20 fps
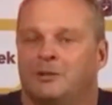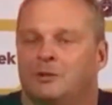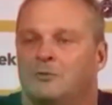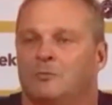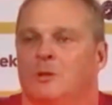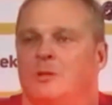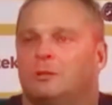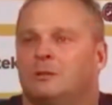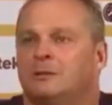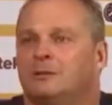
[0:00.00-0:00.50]

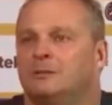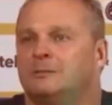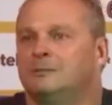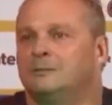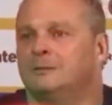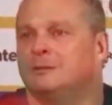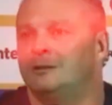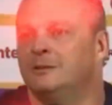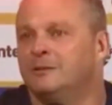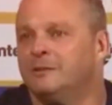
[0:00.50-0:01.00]
tepatnya
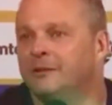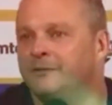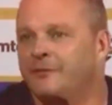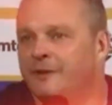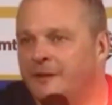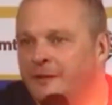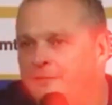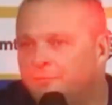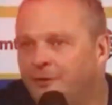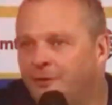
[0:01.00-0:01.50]
di
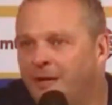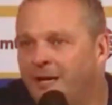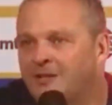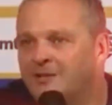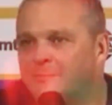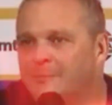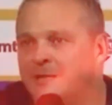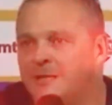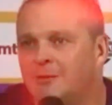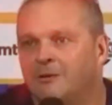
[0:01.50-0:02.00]
markas
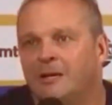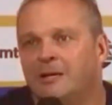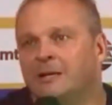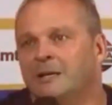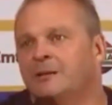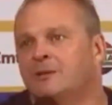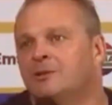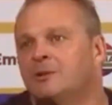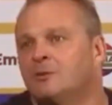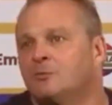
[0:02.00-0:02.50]
Filipina.
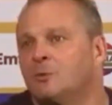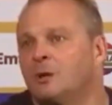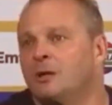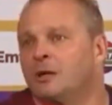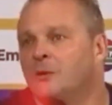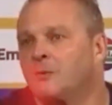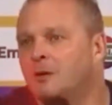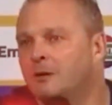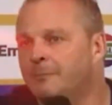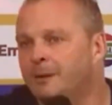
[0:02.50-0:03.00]

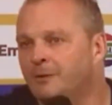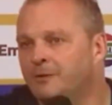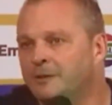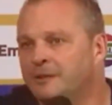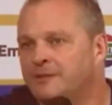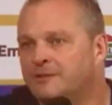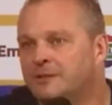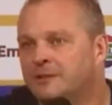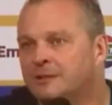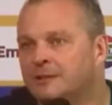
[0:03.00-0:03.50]

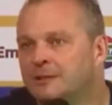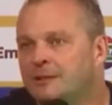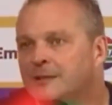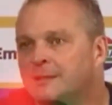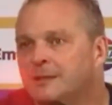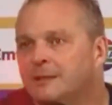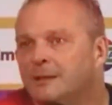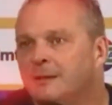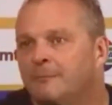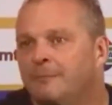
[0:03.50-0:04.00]
Jelang laga
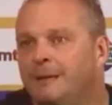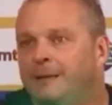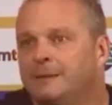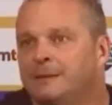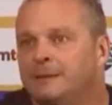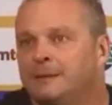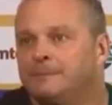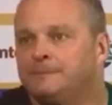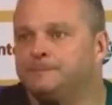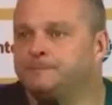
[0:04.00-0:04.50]
tersebut,
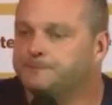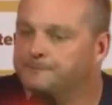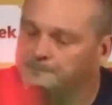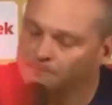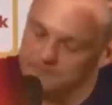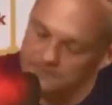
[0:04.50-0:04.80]
Siwar